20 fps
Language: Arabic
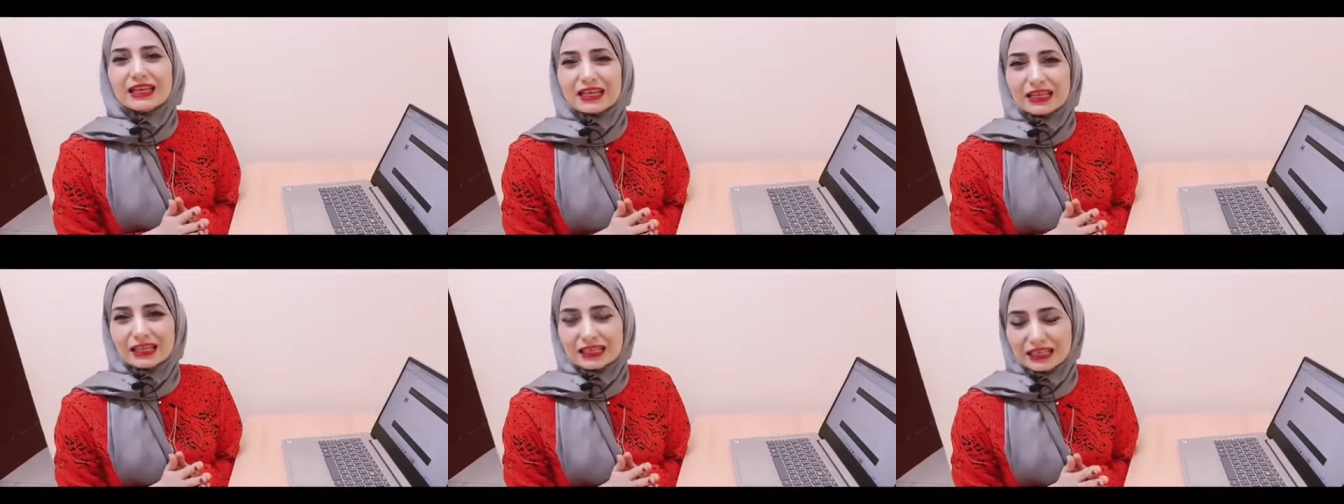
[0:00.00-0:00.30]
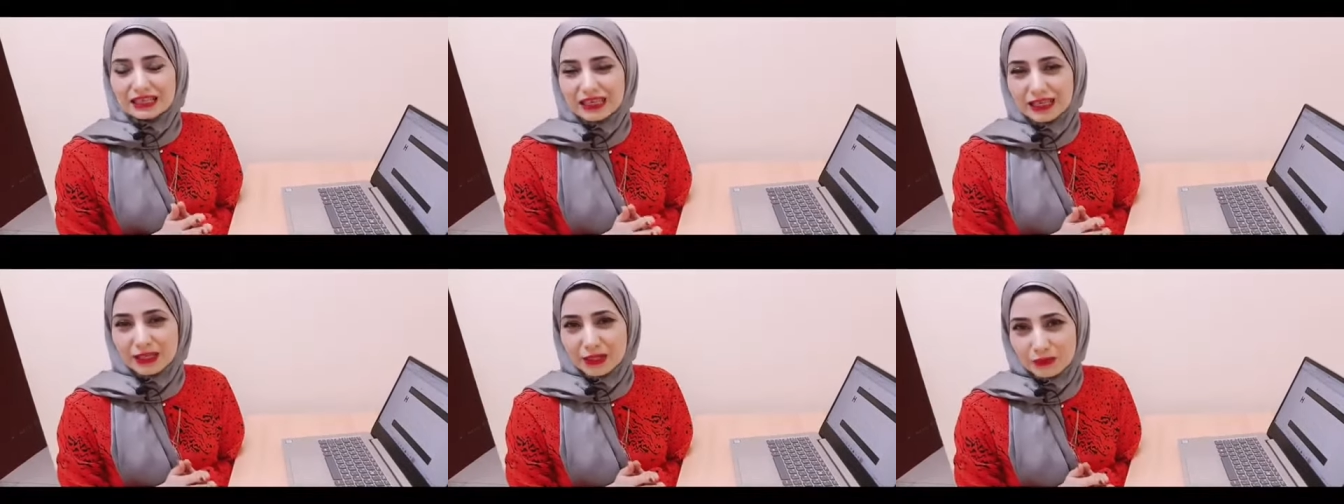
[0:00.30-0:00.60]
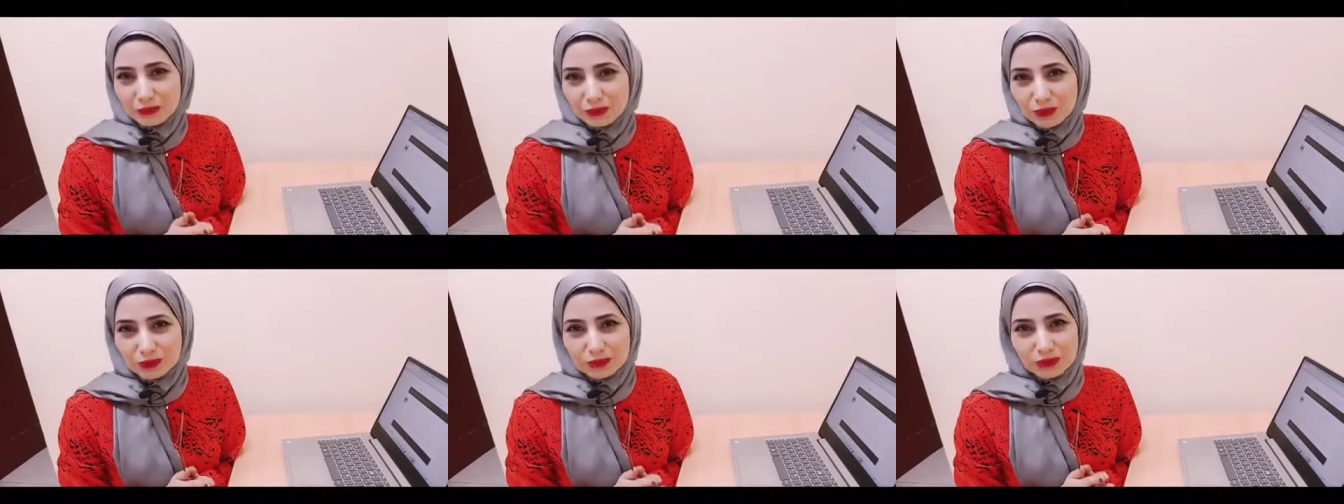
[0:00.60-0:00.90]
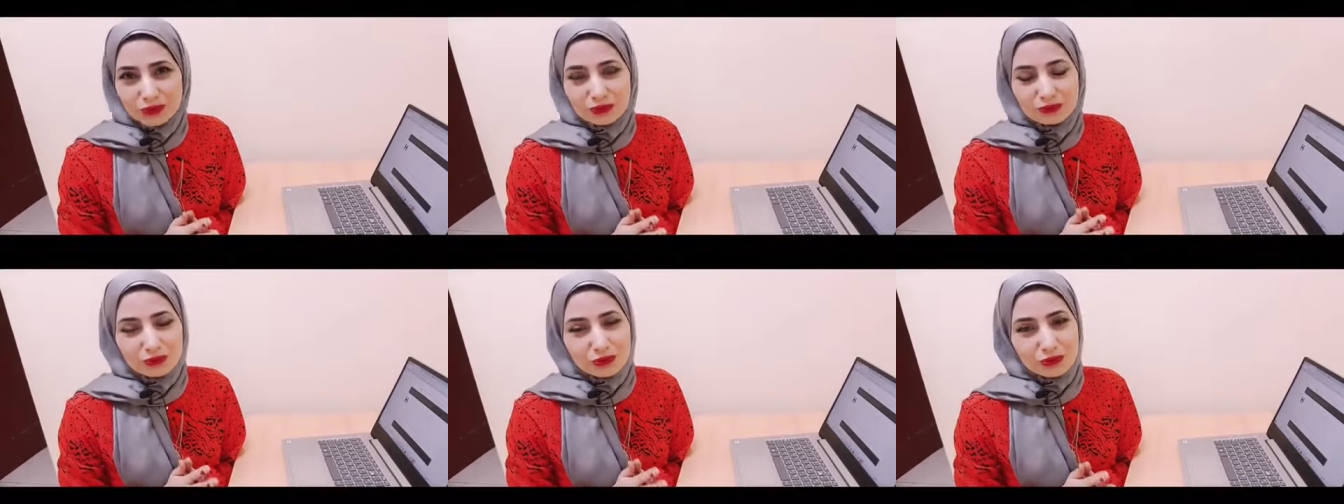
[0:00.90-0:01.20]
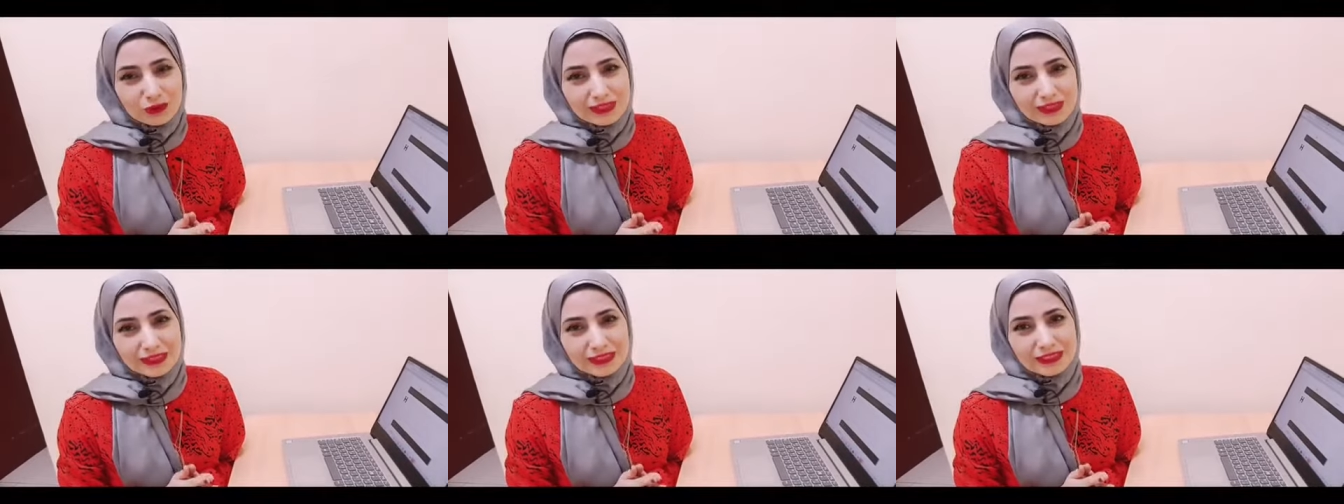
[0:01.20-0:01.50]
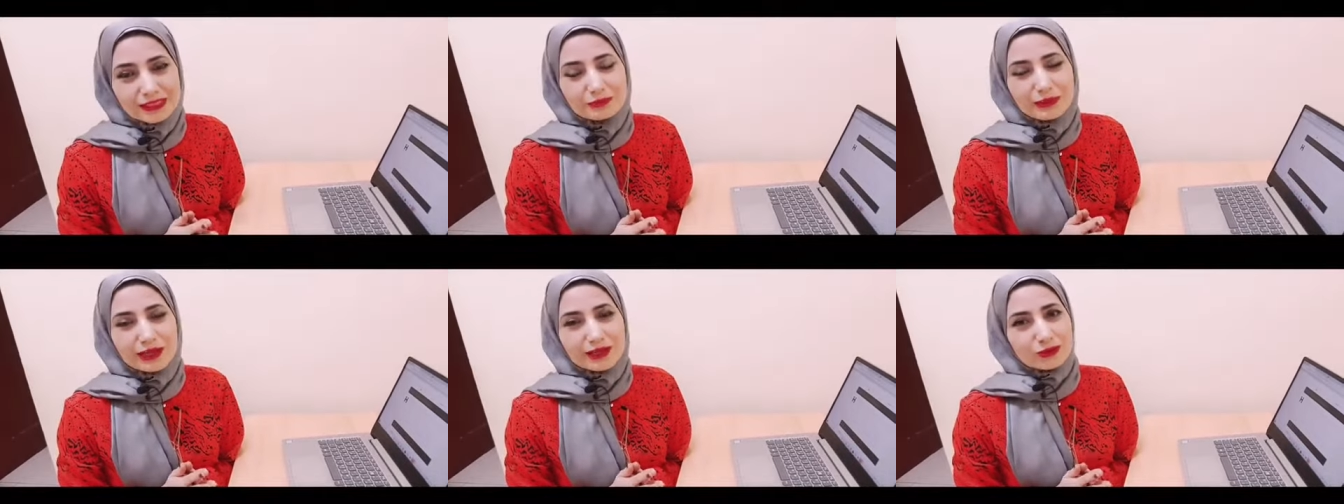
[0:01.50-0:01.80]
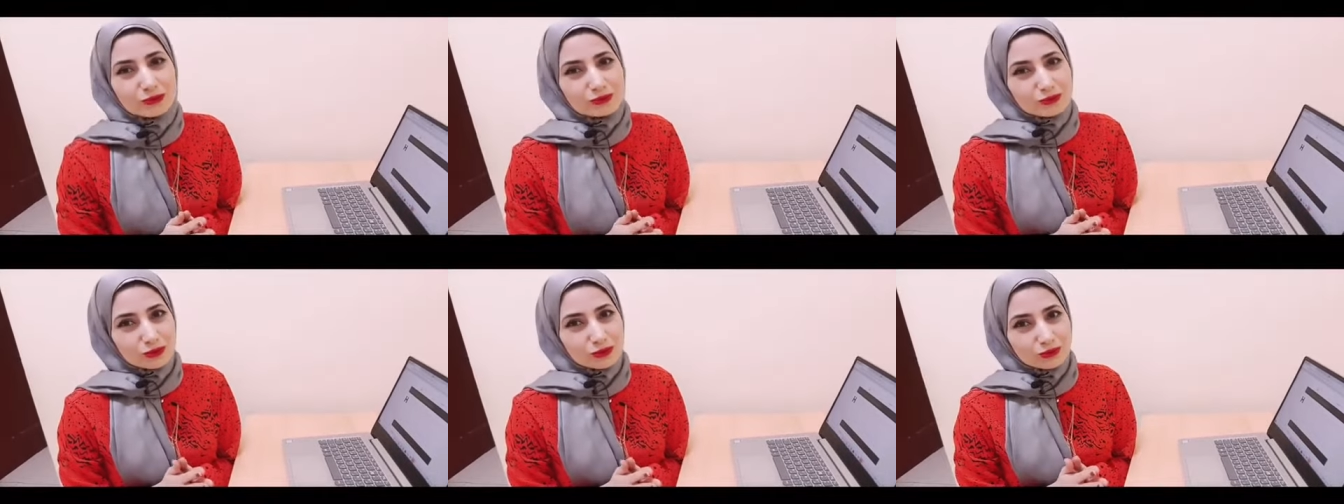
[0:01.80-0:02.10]
لكي بوت اوف كواليتي
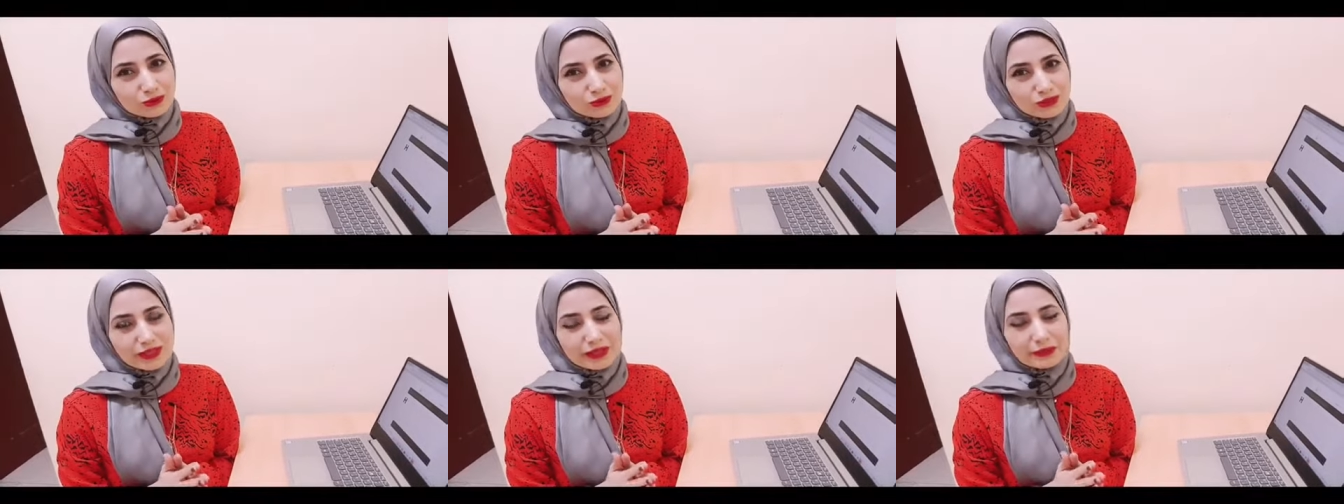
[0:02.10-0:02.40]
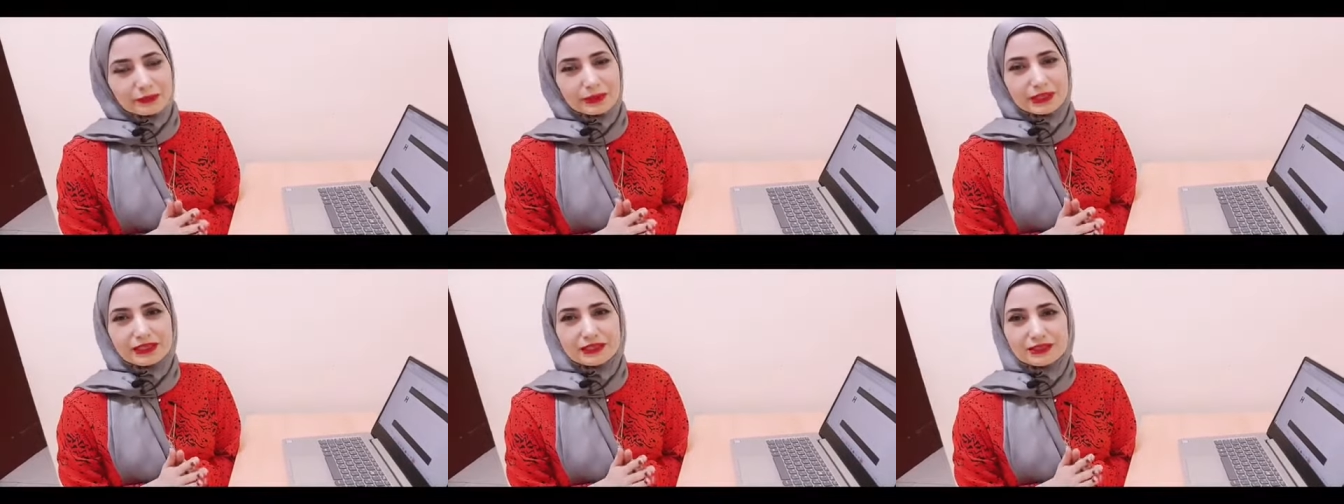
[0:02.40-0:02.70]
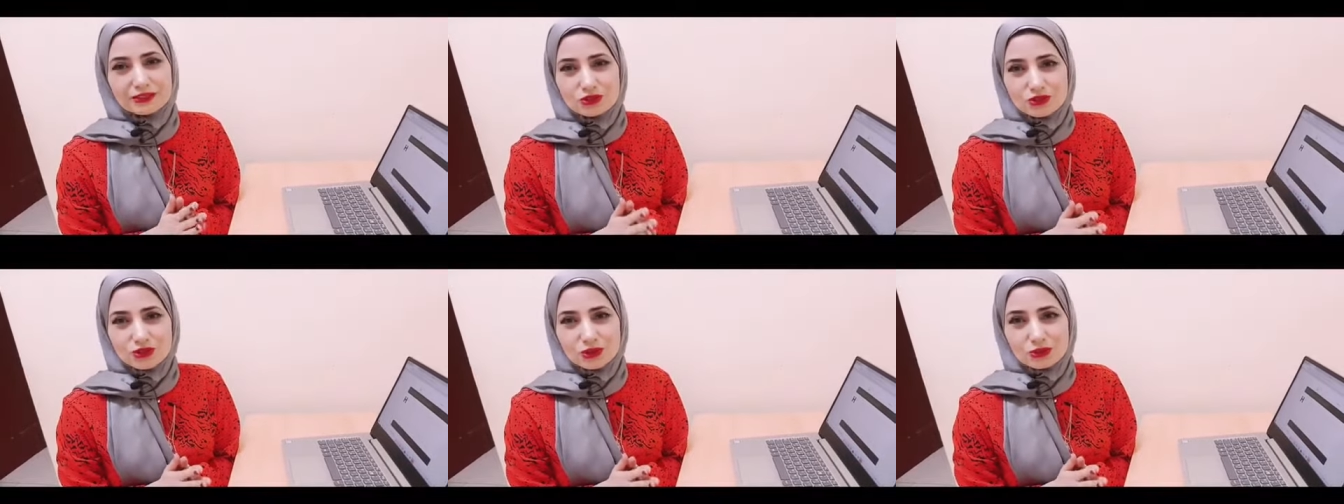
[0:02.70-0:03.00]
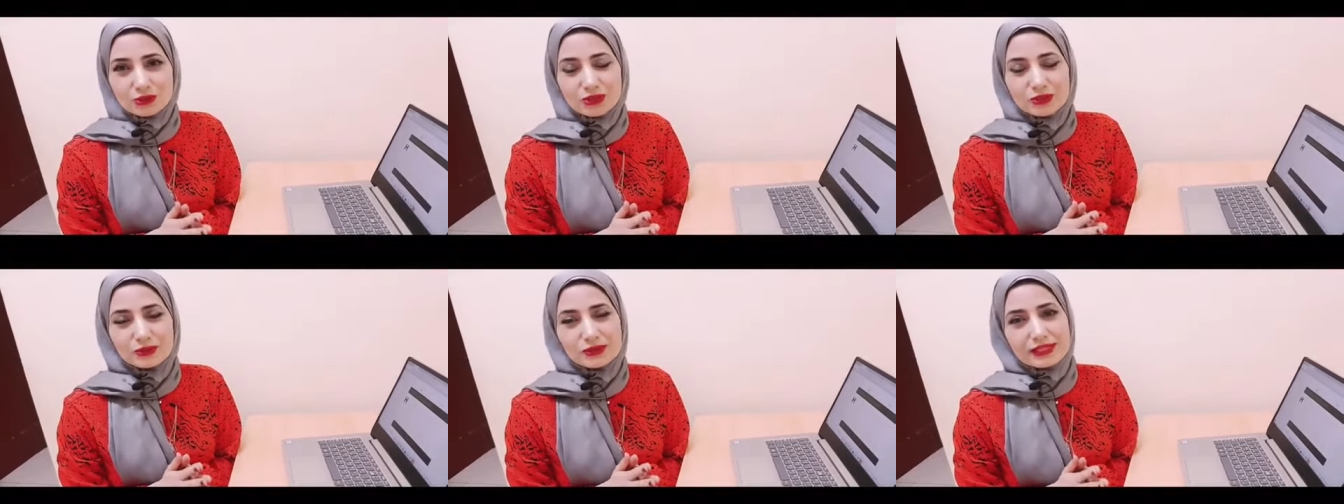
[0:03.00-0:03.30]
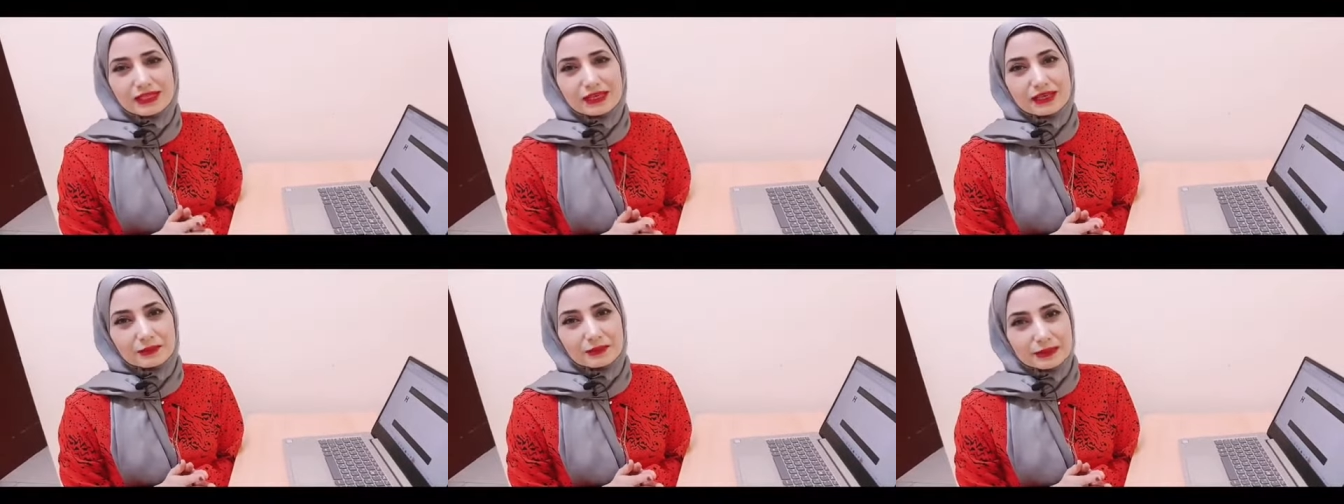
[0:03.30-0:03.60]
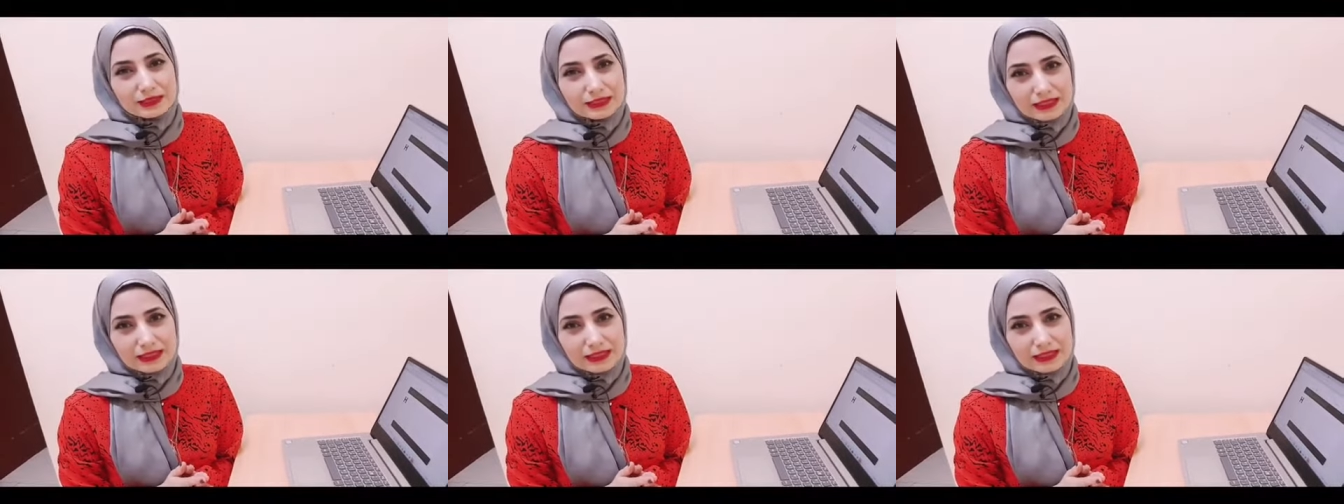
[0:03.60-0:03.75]
معكم سندس خبيرة الجودة وسلامة